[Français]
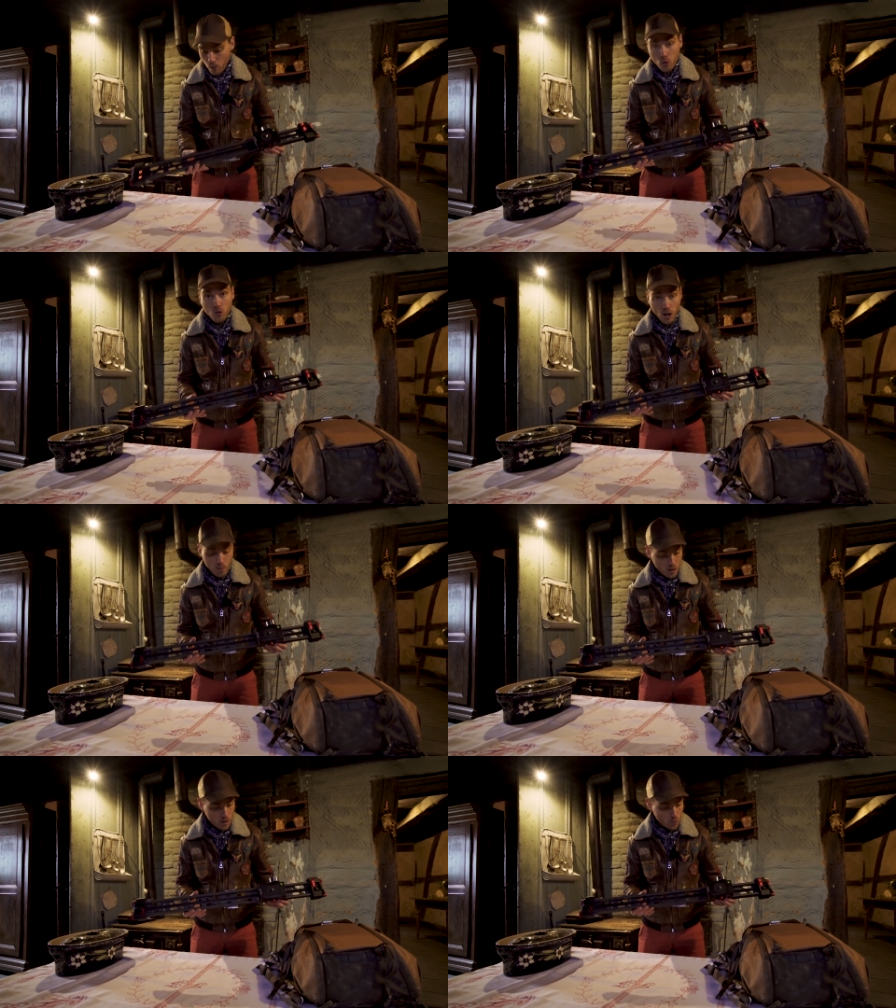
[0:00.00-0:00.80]
pour le
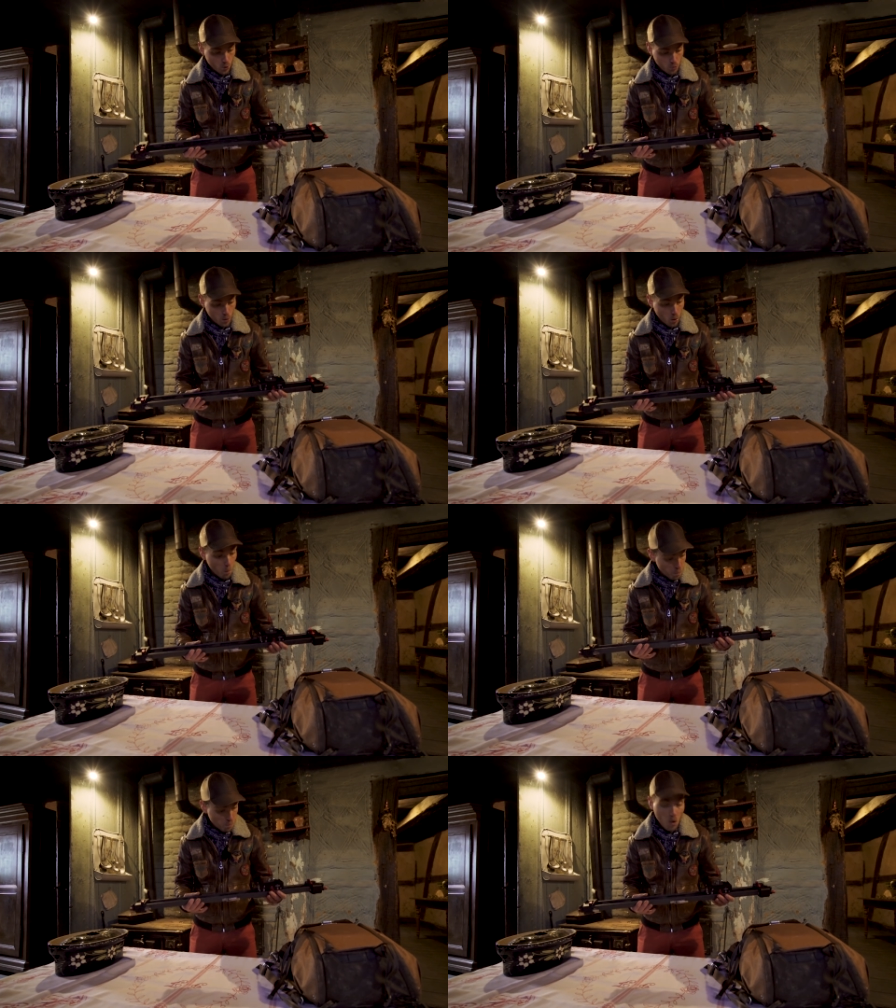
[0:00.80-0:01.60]
Shark Mini,
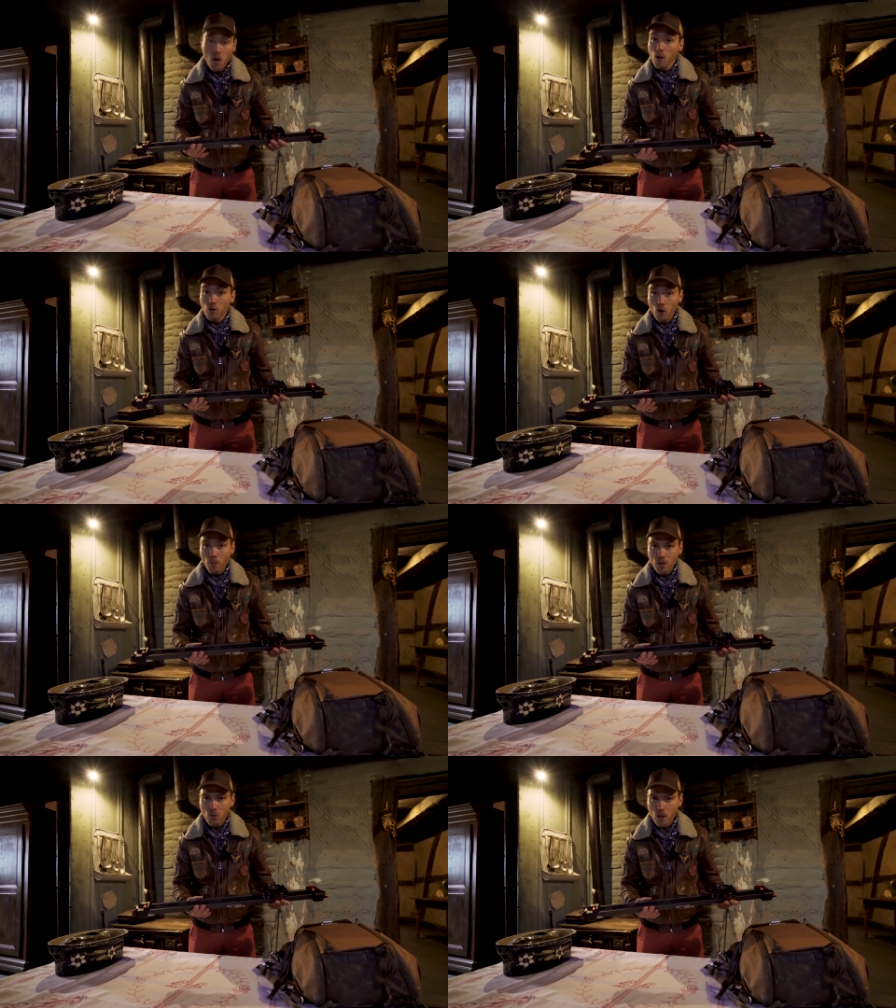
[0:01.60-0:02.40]
franchement, je suis
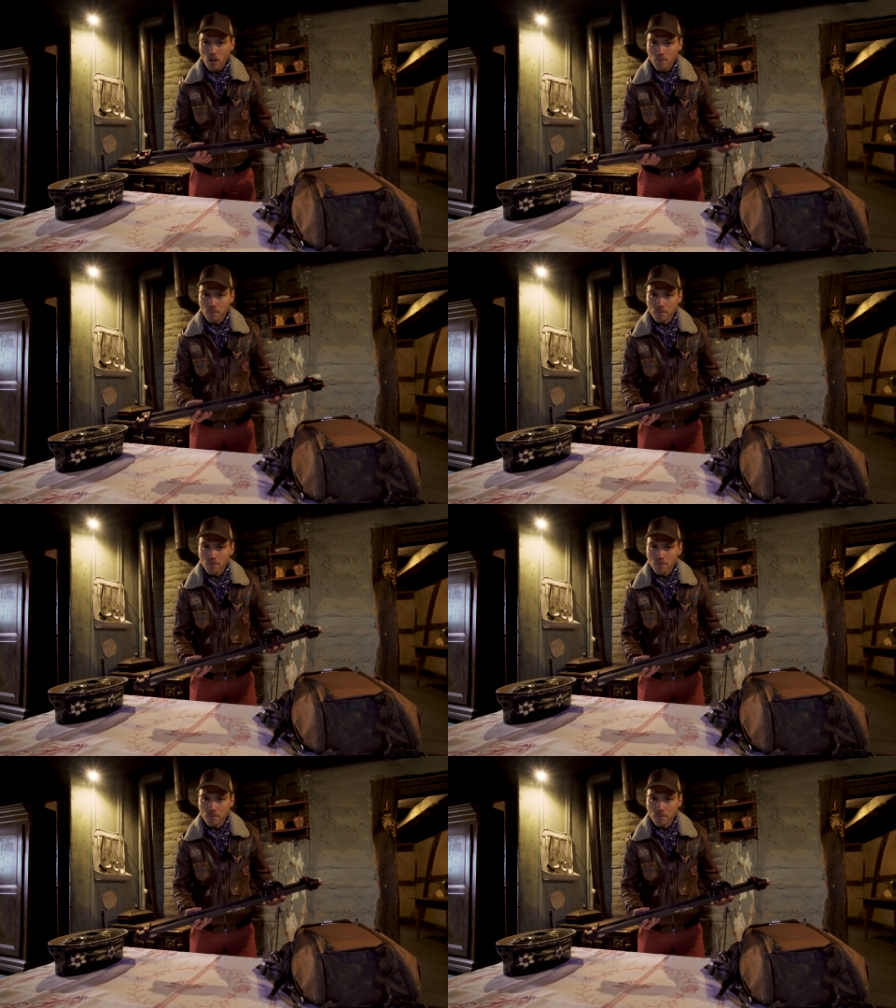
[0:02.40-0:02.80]
impressionné.